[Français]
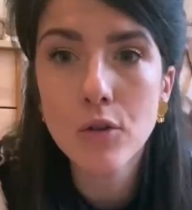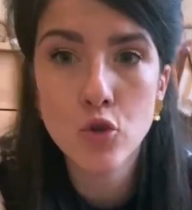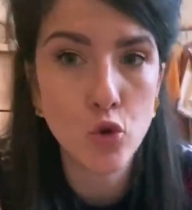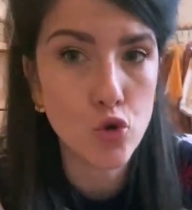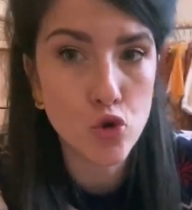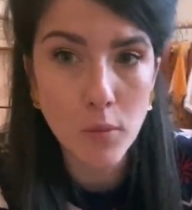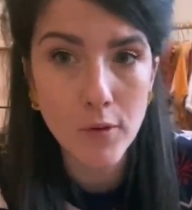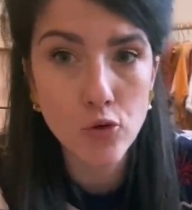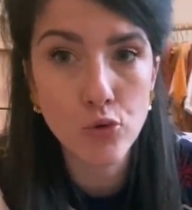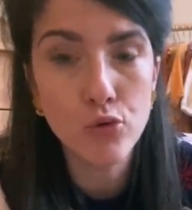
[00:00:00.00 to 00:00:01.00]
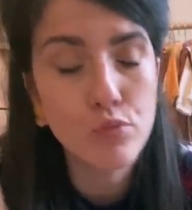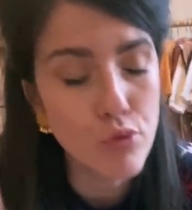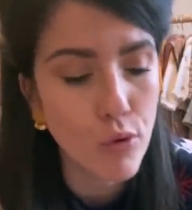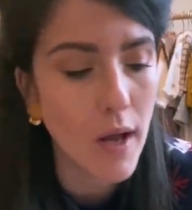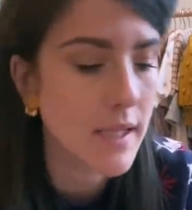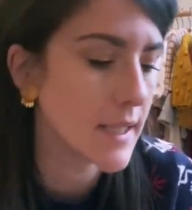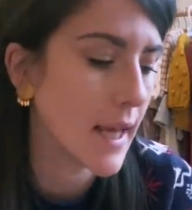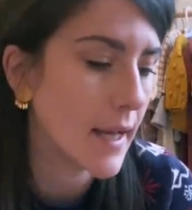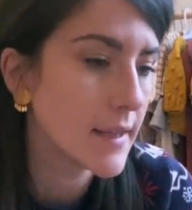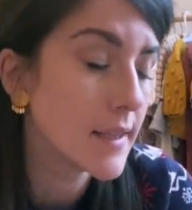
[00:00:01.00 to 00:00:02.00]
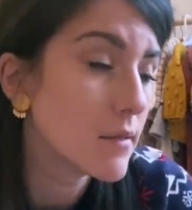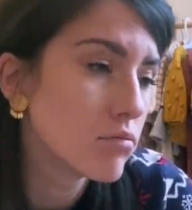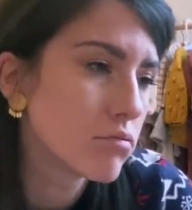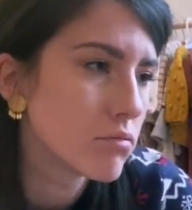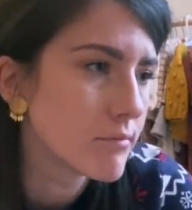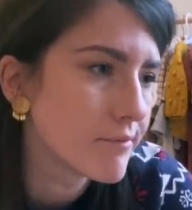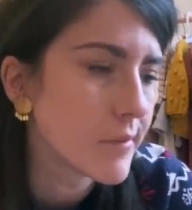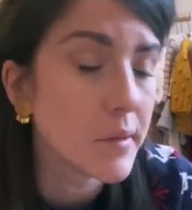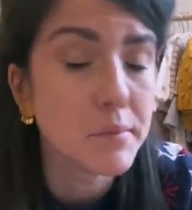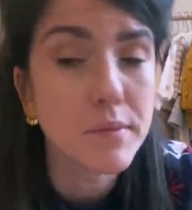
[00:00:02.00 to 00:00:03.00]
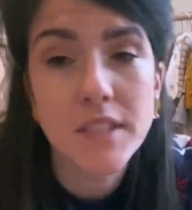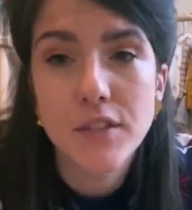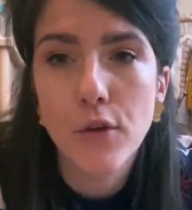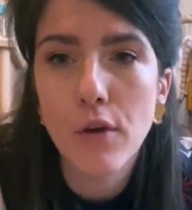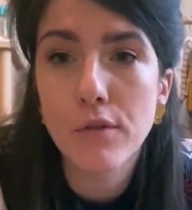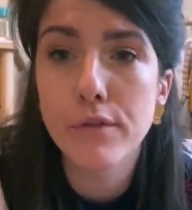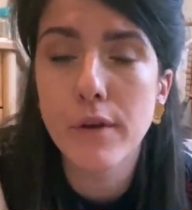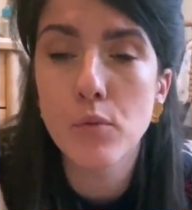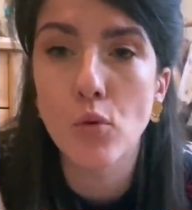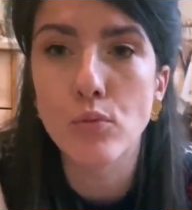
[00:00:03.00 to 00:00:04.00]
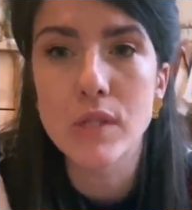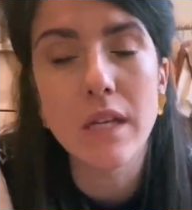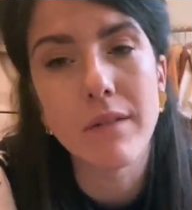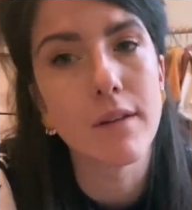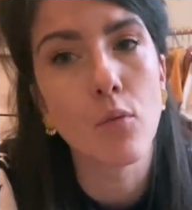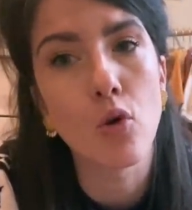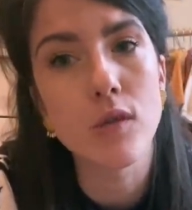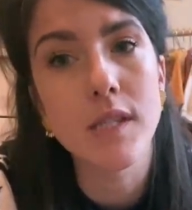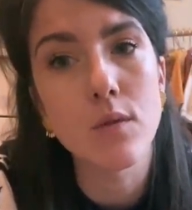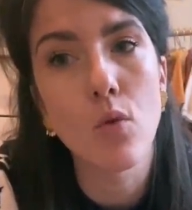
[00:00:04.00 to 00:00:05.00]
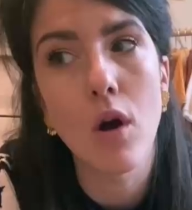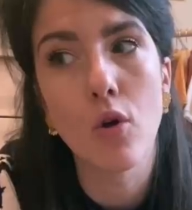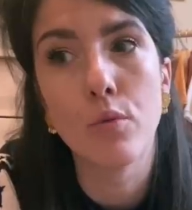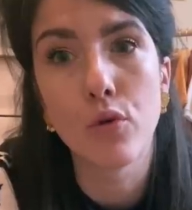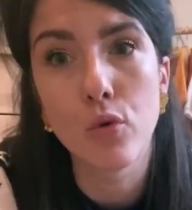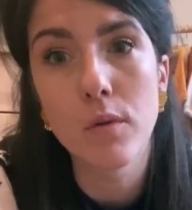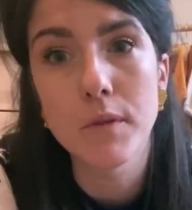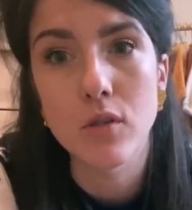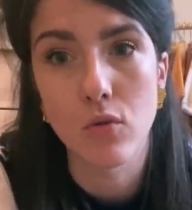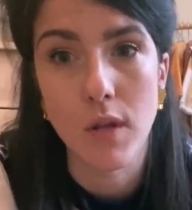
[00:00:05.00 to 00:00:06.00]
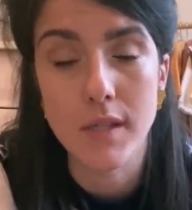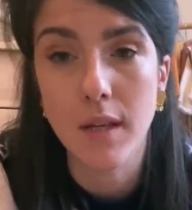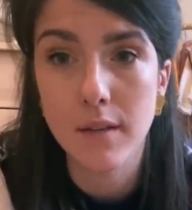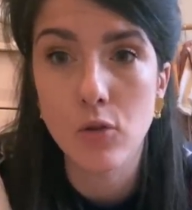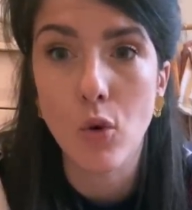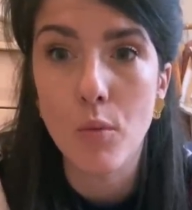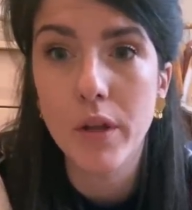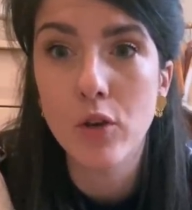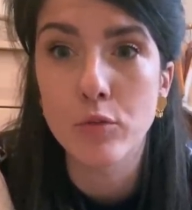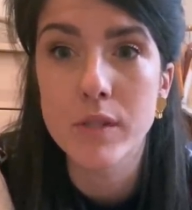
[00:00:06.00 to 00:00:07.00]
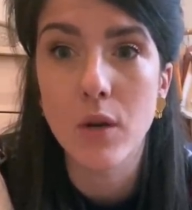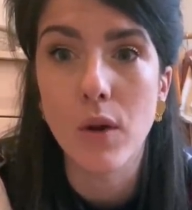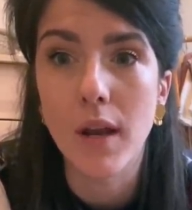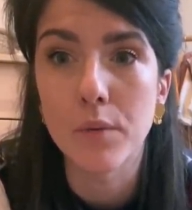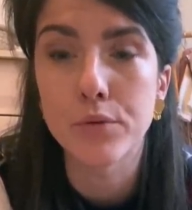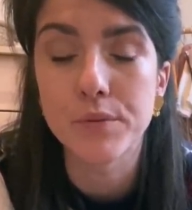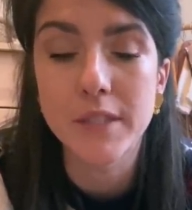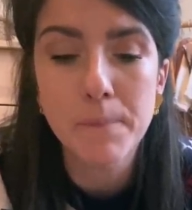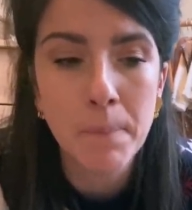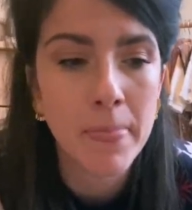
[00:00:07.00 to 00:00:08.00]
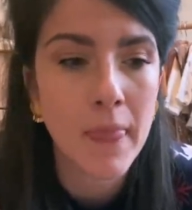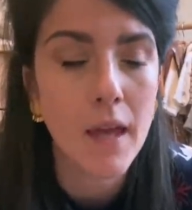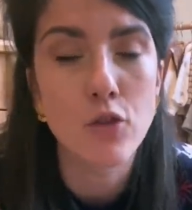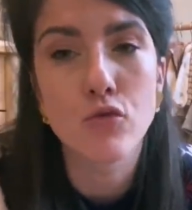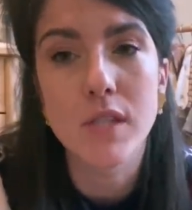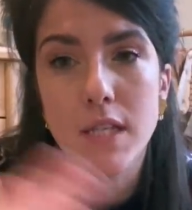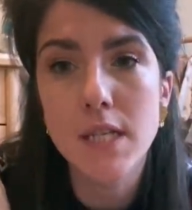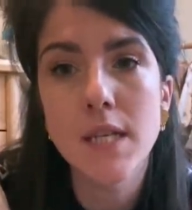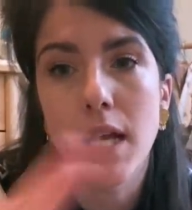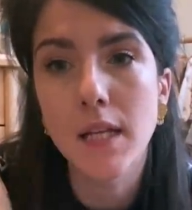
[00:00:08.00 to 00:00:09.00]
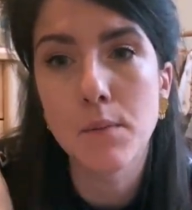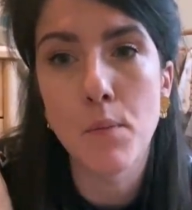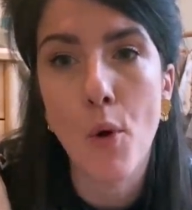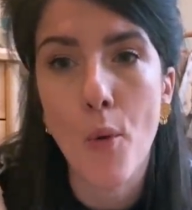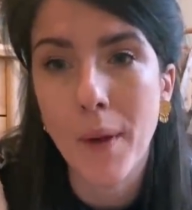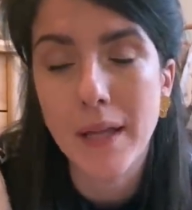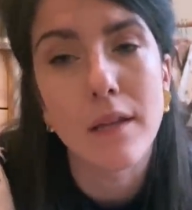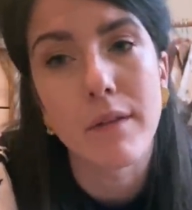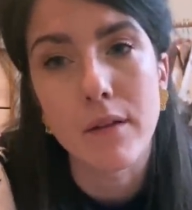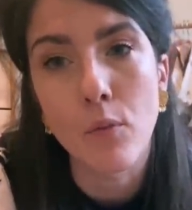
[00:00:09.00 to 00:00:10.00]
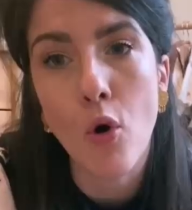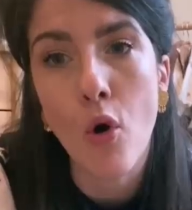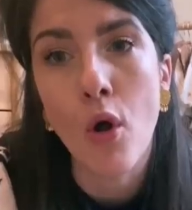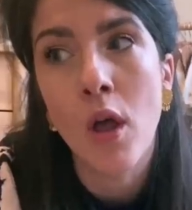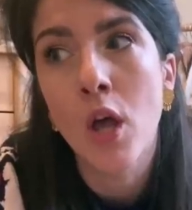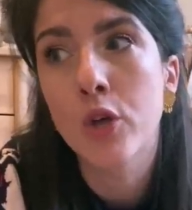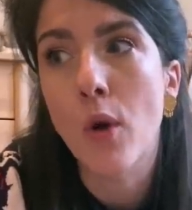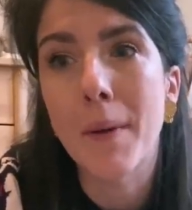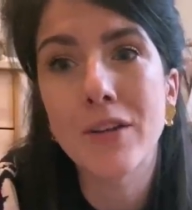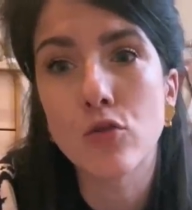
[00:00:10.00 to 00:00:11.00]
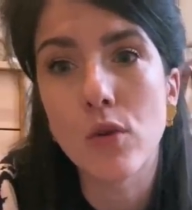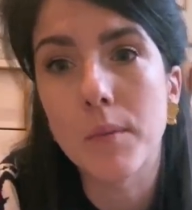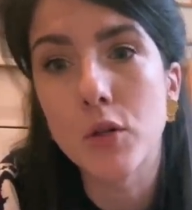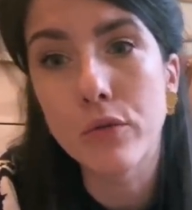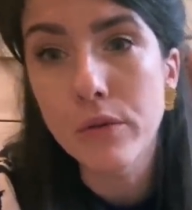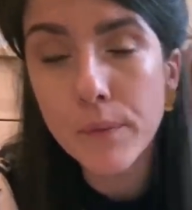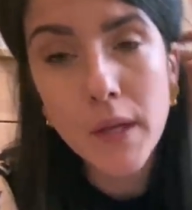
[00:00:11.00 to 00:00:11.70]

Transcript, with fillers: Sur le chemin du, boulot, elle s'est arrêtée une petite heure vite fait pour me poser les vêtements en 6 mois pour Louis parce qu'il y a certains trois mois qui commencent à lui aller un peu petit. Je vous ai dit, c'est elle qui me prête des vêtements qui ont appartenu à mes neveux.